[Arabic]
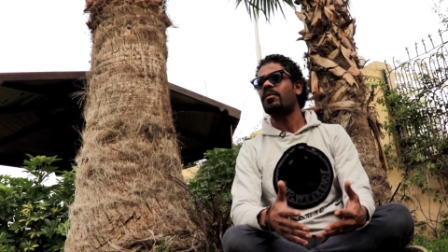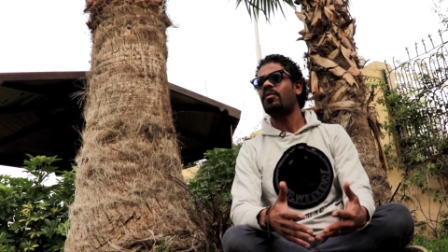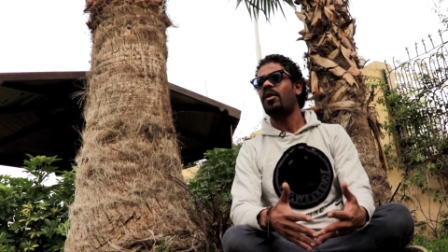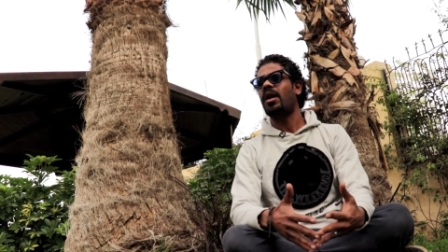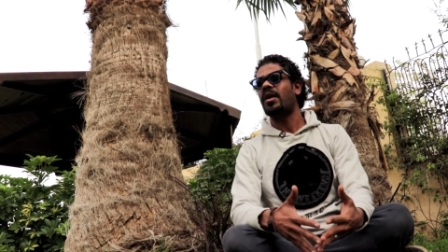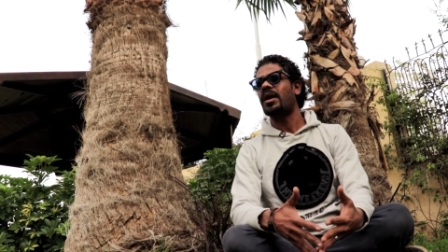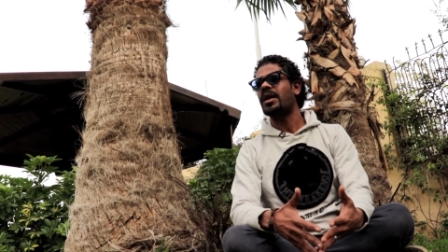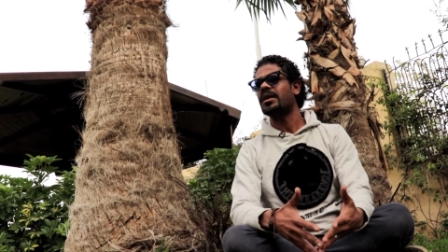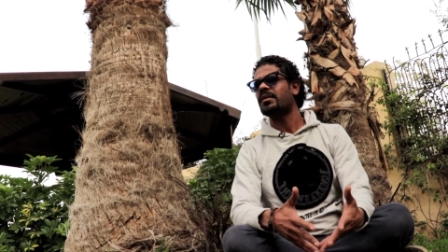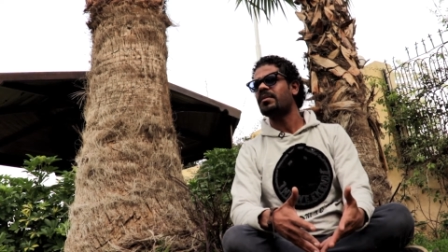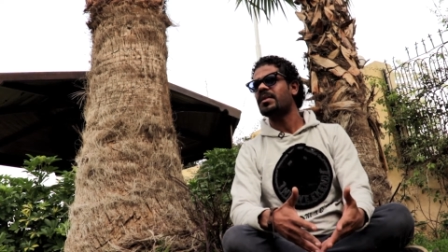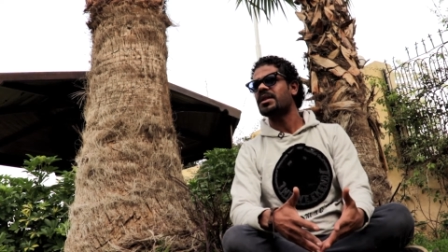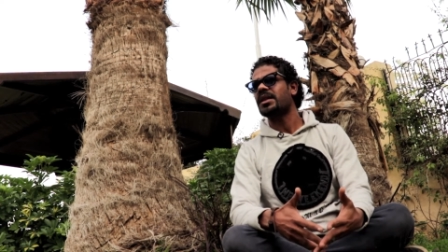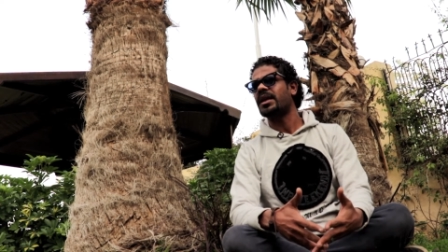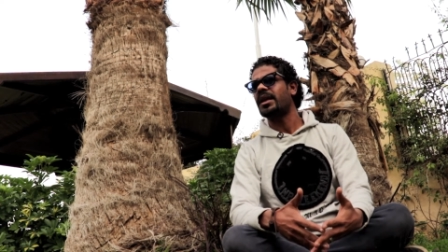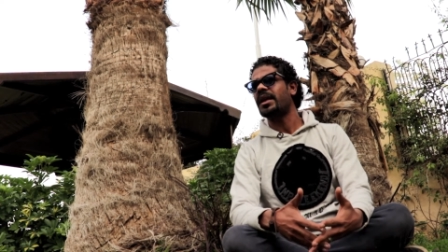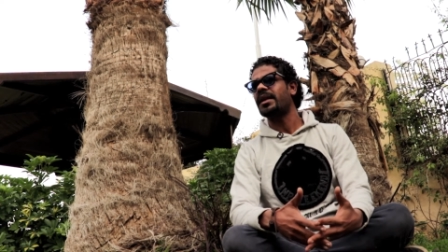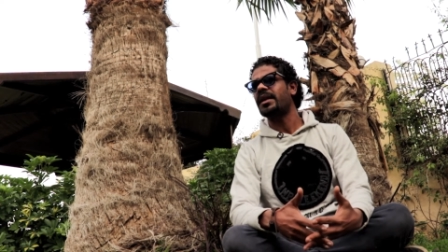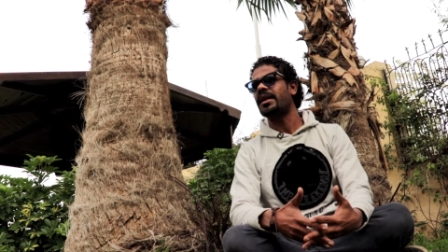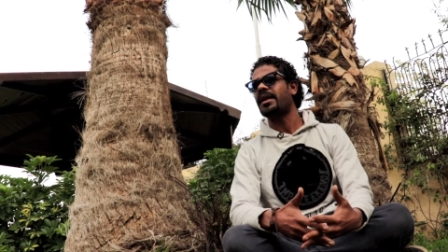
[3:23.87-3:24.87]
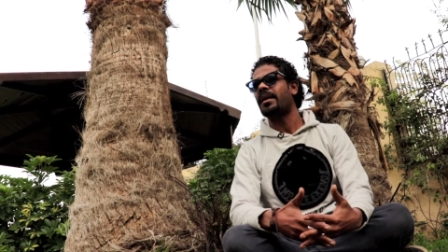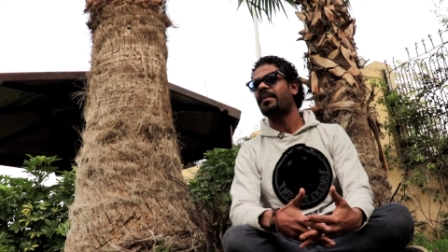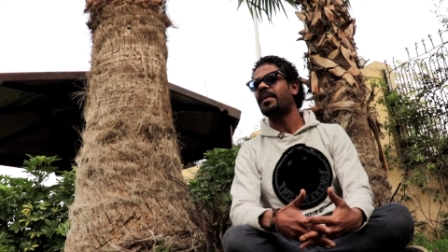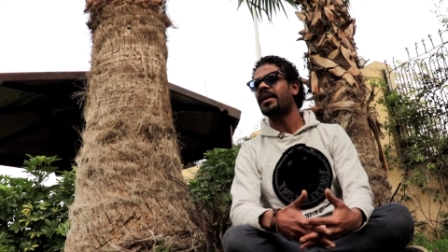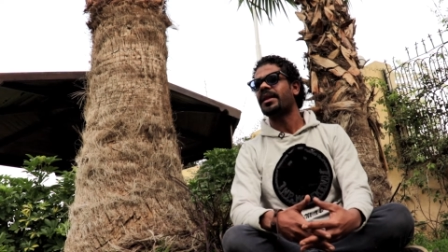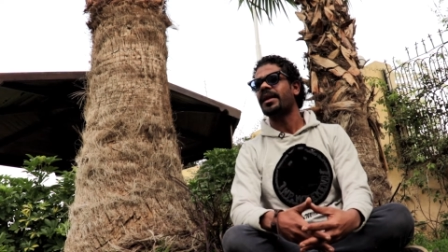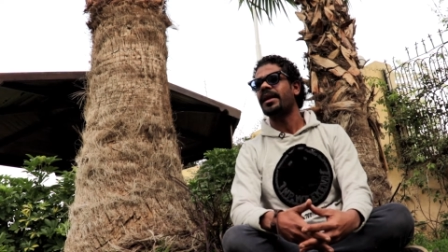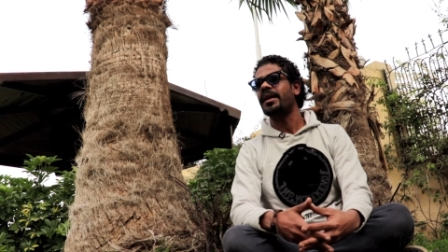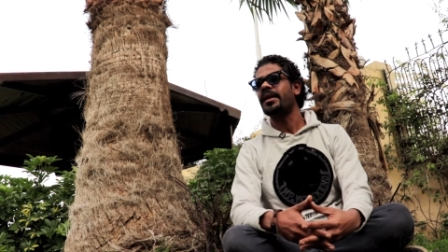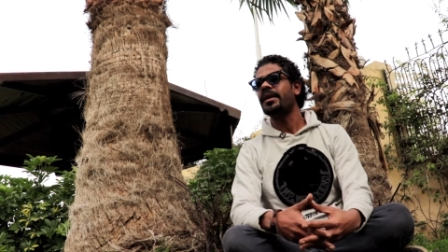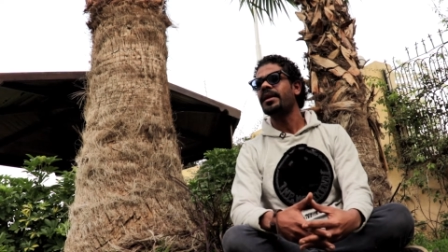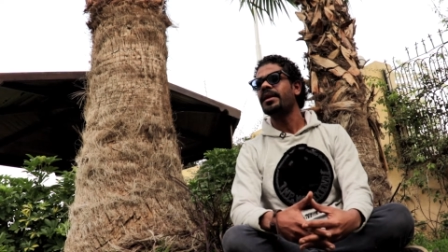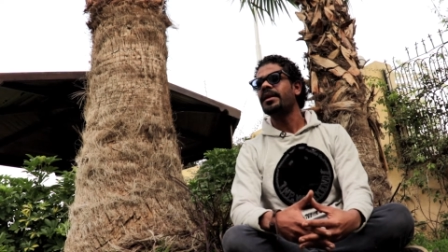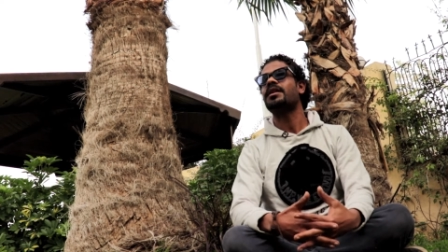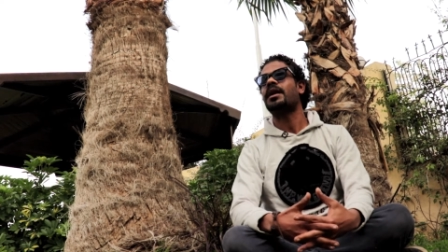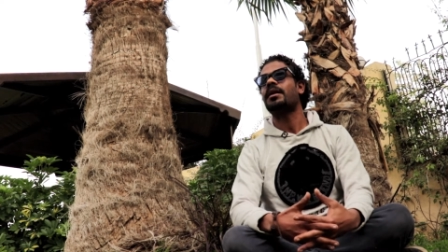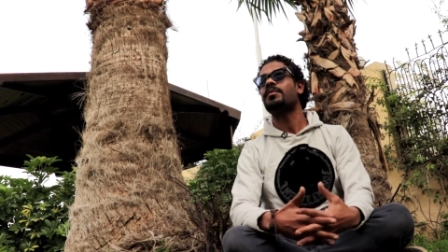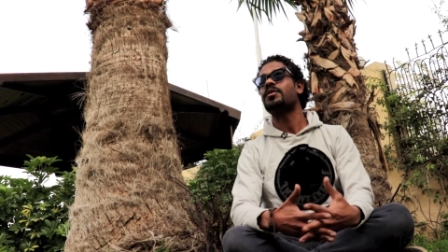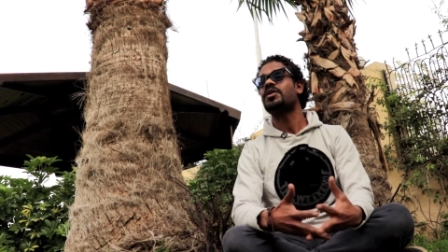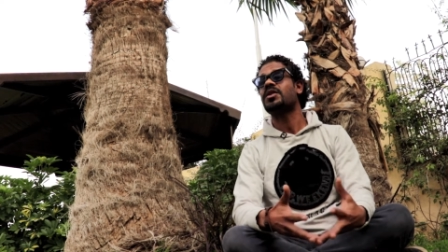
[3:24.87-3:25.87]
المحاولات المسرحيه اللي انا عملتها
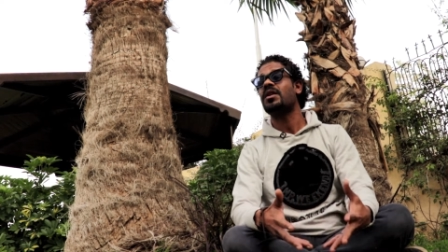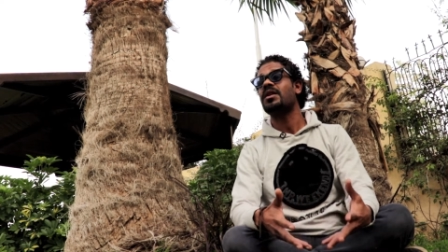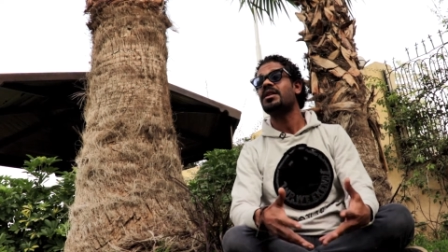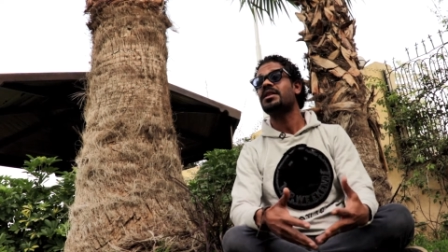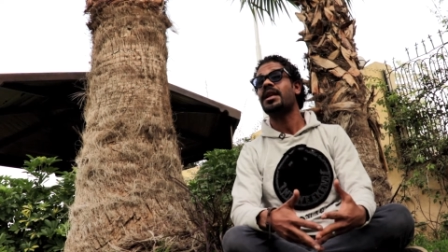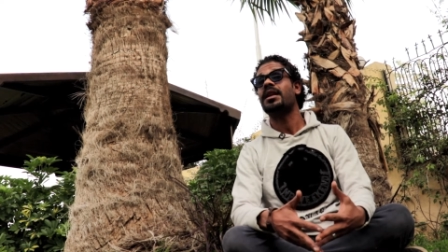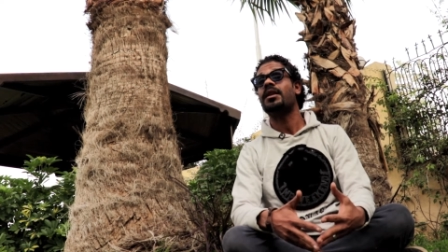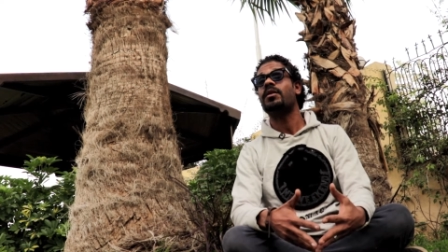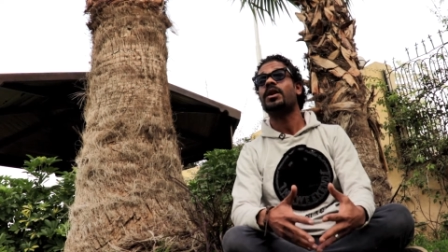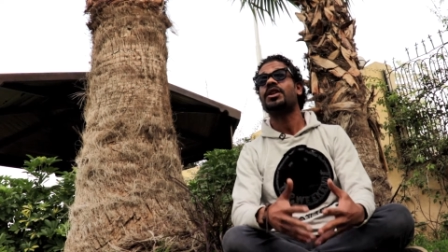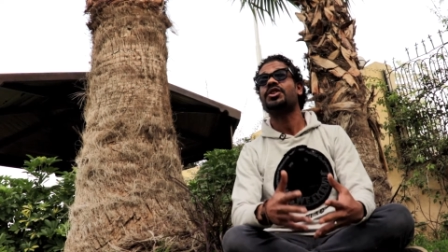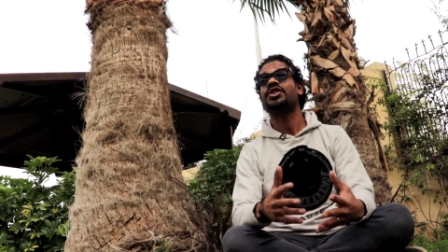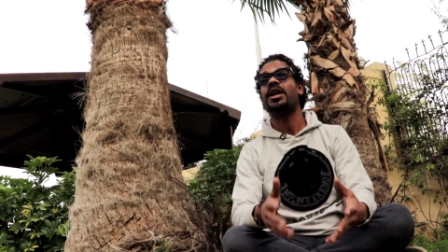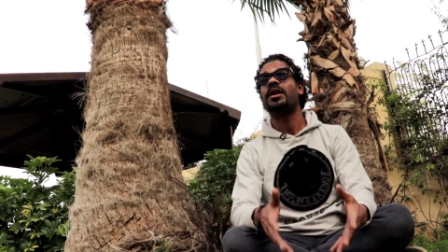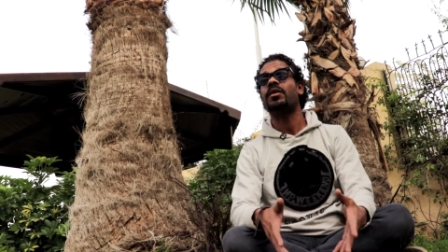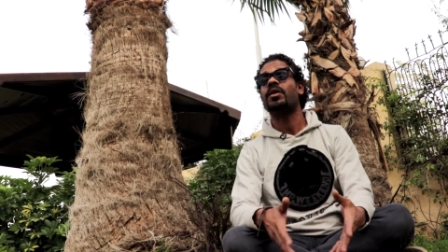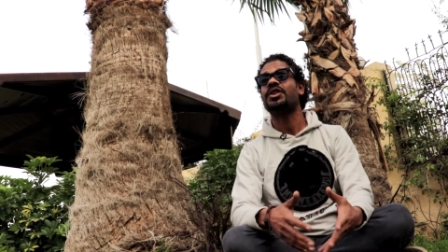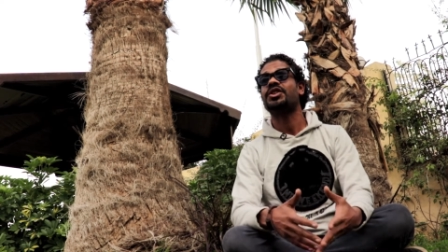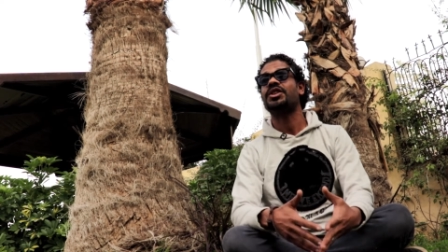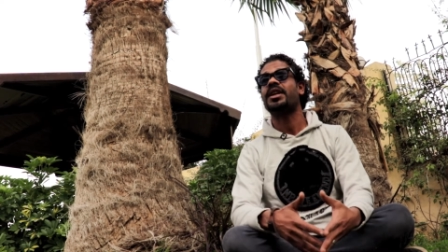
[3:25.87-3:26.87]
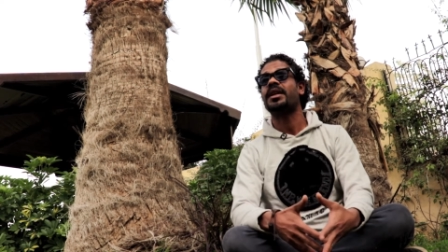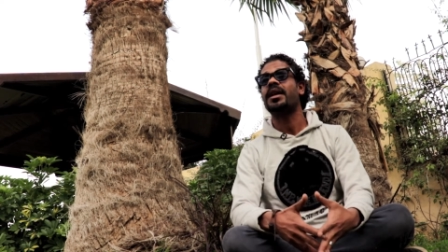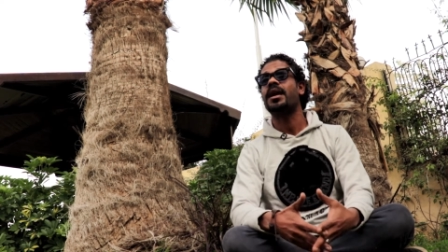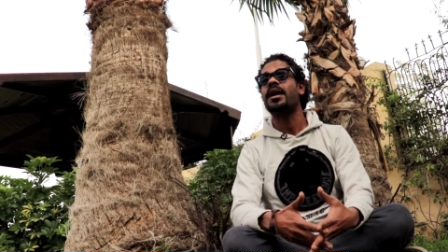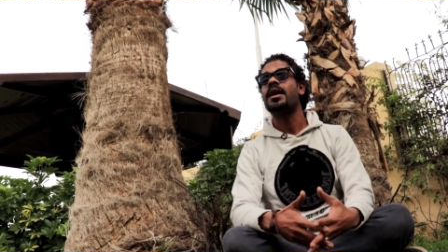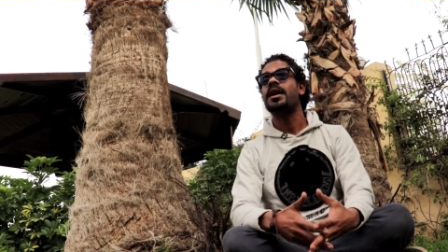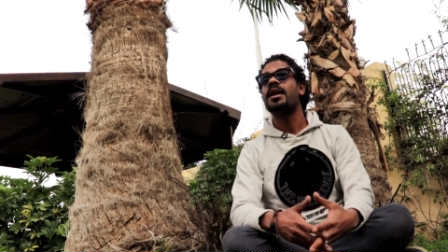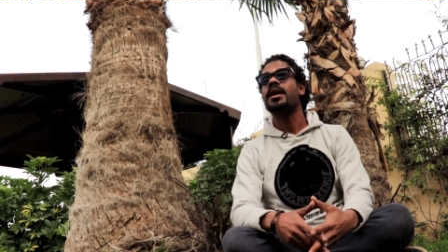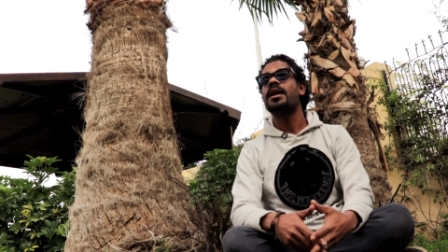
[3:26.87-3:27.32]
على مستوى الانسان الورشه الورشه هنا